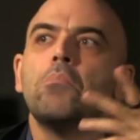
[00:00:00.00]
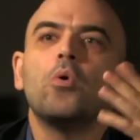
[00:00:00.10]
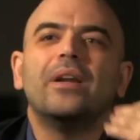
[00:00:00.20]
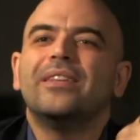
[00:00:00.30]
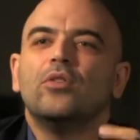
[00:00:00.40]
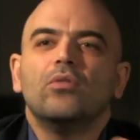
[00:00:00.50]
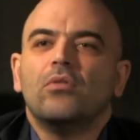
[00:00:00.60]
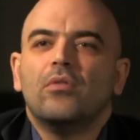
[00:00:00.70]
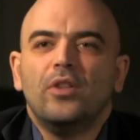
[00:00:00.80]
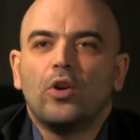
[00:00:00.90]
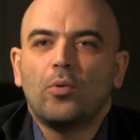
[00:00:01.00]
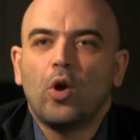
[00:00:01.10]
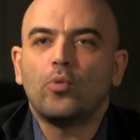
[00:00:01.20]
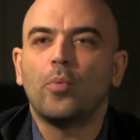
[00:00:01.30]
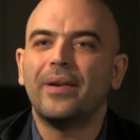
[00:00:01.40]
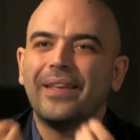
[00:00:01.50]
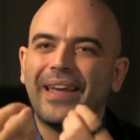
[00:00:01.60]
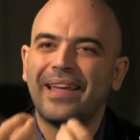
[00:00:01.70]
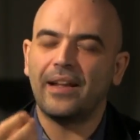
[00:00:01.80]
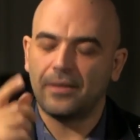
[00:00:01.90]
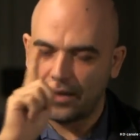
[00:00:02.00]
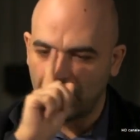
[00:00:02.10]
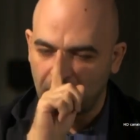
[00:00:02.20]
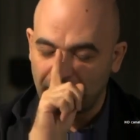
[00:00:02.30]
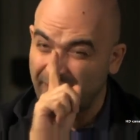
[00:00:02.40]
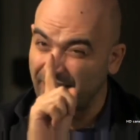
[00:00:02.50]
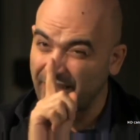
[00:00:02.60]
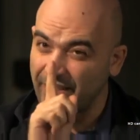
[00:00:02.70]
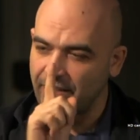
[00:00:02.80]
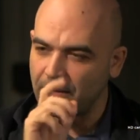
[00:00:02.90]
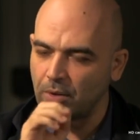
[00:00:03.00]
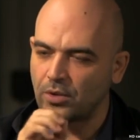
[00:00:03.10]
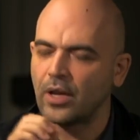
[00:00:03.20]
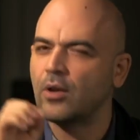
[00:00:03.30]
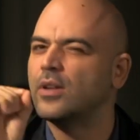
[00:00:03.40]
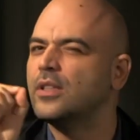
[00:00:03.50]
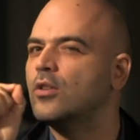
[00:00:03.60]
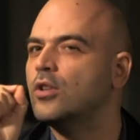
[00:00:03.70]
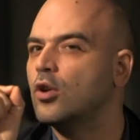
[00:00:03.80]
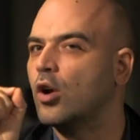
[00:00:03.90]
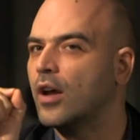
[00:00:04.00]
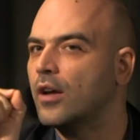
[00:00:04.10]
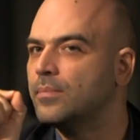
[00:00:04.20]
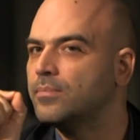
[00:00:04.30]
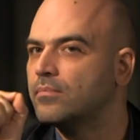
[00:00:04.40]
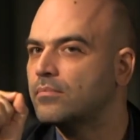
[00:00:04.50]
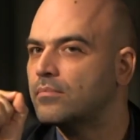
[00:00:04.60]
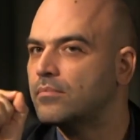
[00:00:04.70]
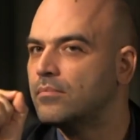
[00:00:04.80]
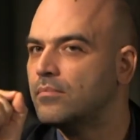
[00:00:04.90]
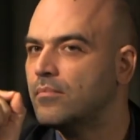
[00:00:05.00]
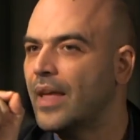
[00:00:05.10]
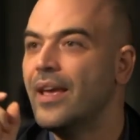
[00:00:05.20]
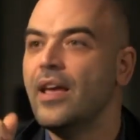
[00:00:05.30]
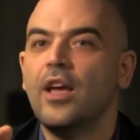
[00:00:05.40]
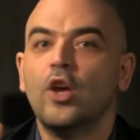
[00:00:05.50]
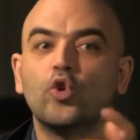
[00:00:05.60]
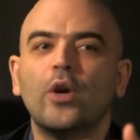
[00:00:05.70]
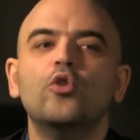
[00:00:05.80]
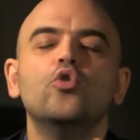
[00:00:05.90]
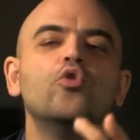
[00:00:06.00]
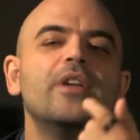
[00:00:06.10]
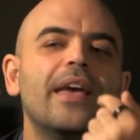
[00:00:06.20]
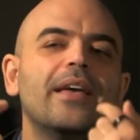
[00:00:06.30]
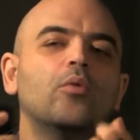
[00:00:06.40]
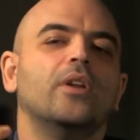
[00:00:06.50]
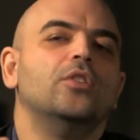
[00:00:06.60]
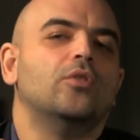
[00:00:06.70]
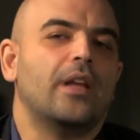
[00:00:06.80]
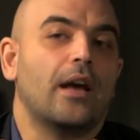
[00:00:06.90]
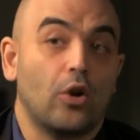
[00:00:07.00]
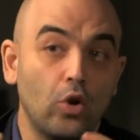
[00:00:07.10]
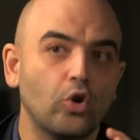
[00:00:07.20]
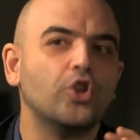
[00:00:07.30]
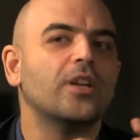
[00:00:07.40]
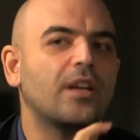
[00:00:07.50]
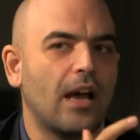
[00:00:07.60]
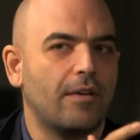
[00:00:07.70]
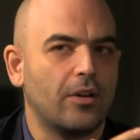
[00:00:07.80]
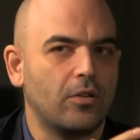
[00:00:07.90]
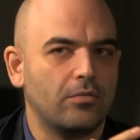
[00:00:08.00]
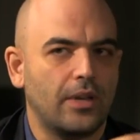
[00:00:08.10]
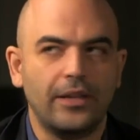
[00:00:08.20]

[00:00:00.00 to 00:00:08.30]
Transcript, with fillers: Quell'articolo non lo videro proprio perché era, interessantissimo questo, era un articolo di cronaca cioè non era un editoriale, loro cercavano